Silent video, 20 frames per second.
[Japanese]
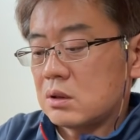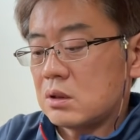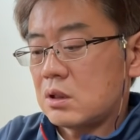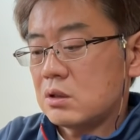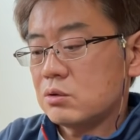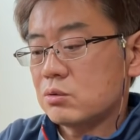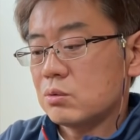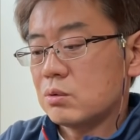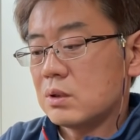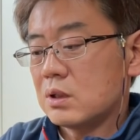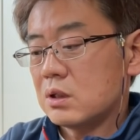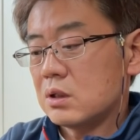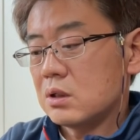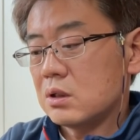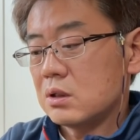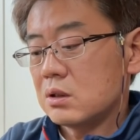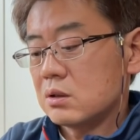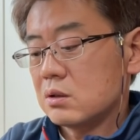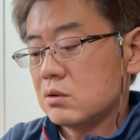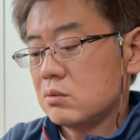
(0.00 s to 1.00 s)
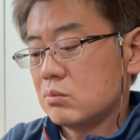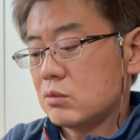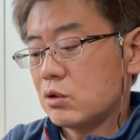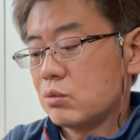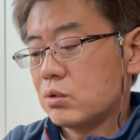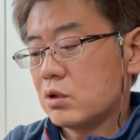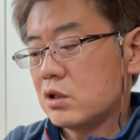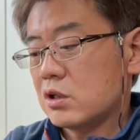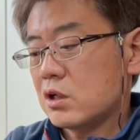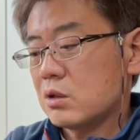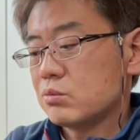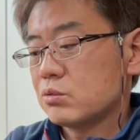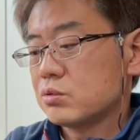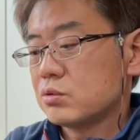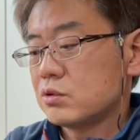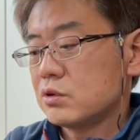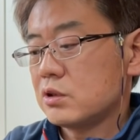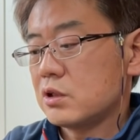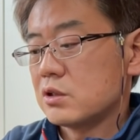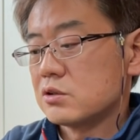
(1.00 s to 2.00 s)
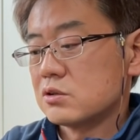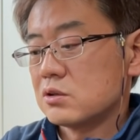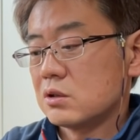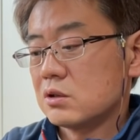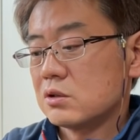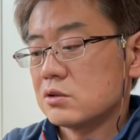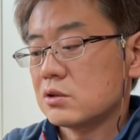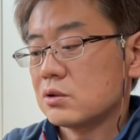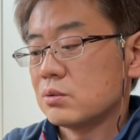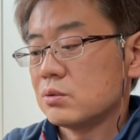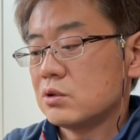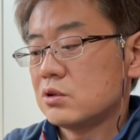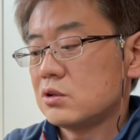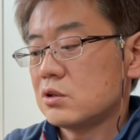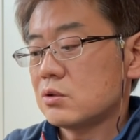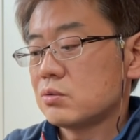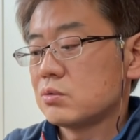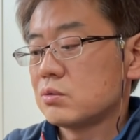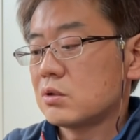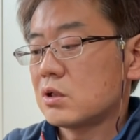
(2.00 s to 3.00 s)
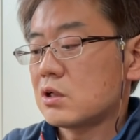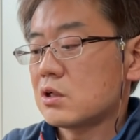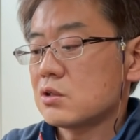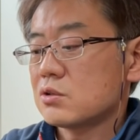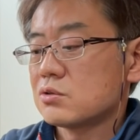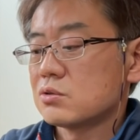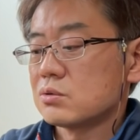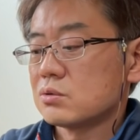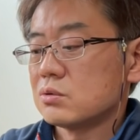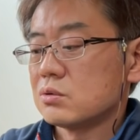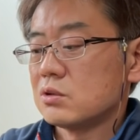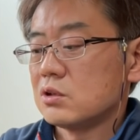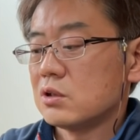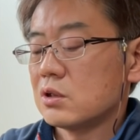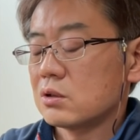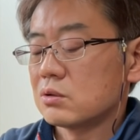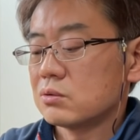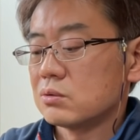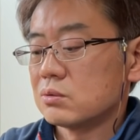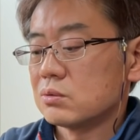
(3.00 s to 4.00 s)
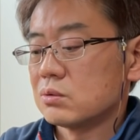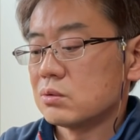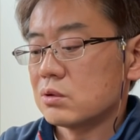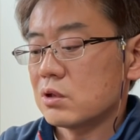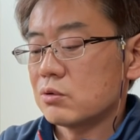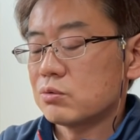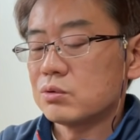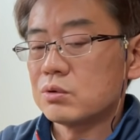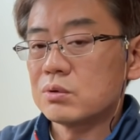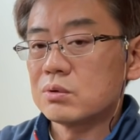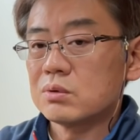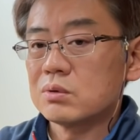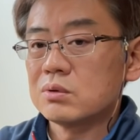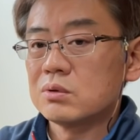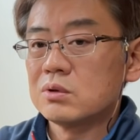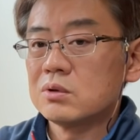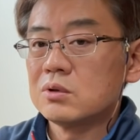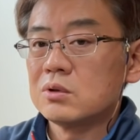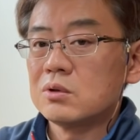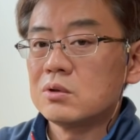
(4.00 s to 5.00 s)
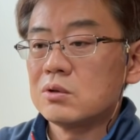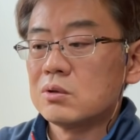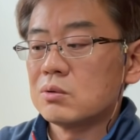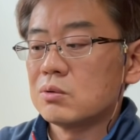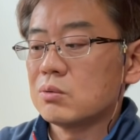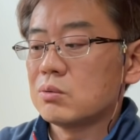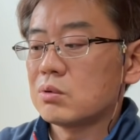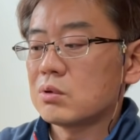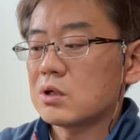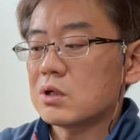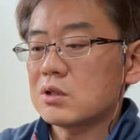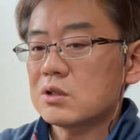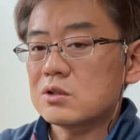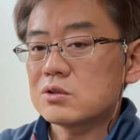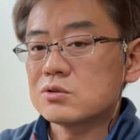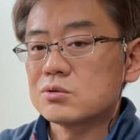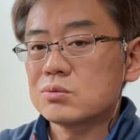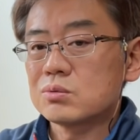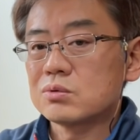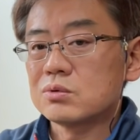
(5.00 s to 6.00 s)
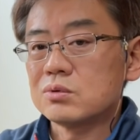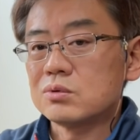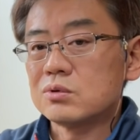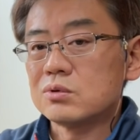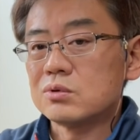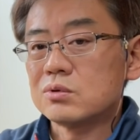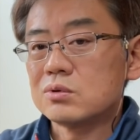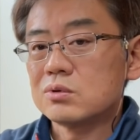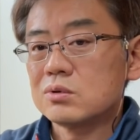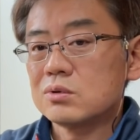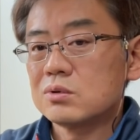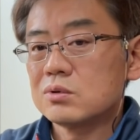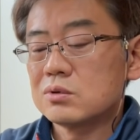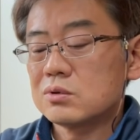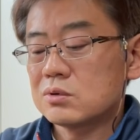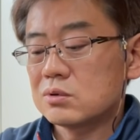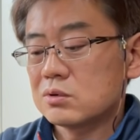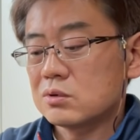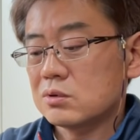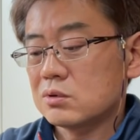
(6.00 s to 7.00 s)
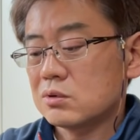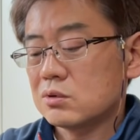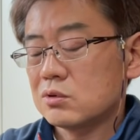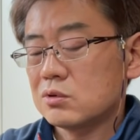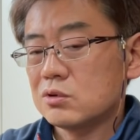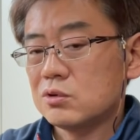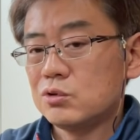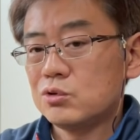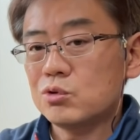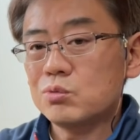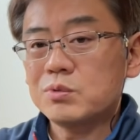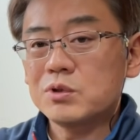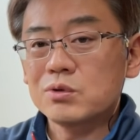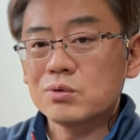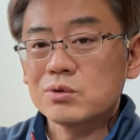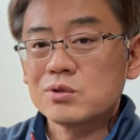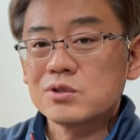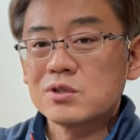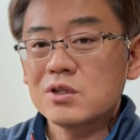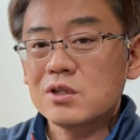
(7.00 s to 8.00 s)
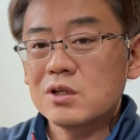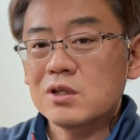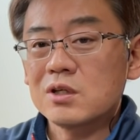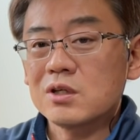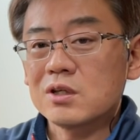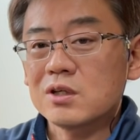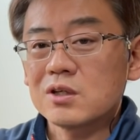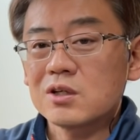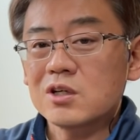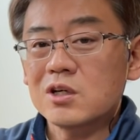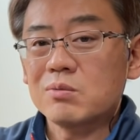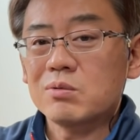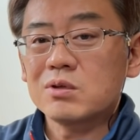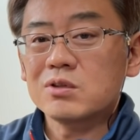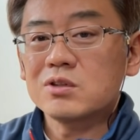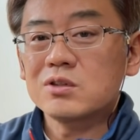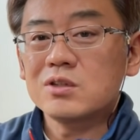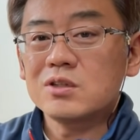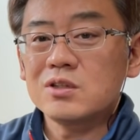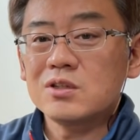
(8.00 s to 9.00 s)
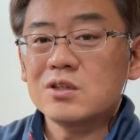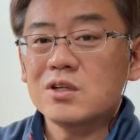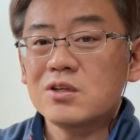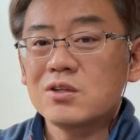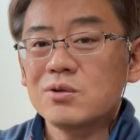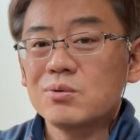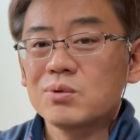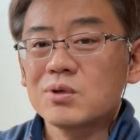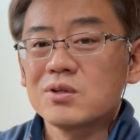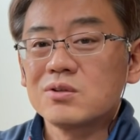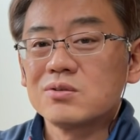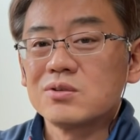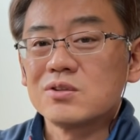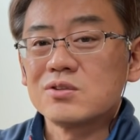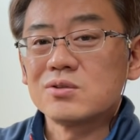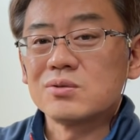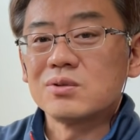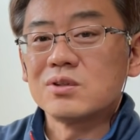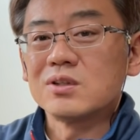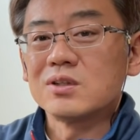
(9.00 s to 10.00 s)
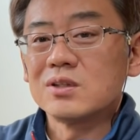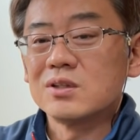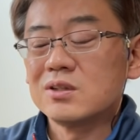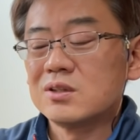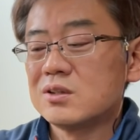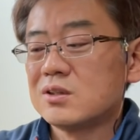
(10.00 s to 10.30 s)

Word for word: あとは、まあ、これだいぶ古いレンズなんですけど EF の7200の F4 これがねすごく予備としてカバンに入れておけるんですよね。